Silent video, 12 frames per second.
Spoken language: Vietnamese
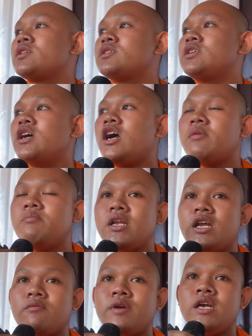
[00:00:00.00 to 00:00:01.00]
Dương ọt miên
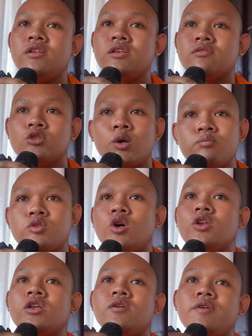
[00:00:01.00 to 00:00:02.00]
ở vết nâng tục
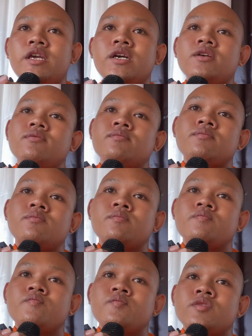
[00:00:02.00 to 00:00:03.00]
tôn nâng viết
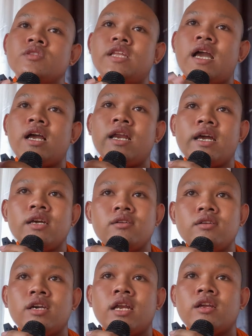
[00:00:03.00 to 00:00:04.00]
Nà khá
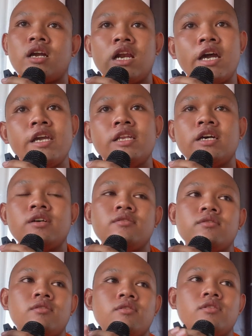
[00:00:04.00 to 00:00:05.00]
kết khlây tớ
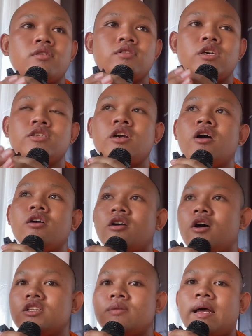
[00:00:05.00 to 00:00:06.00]
Tụi chong
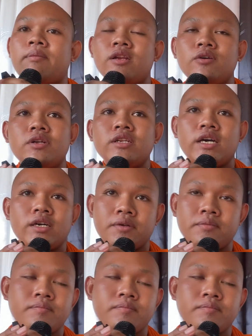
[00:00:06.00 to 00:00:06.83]
co xâm lắp luôn tớ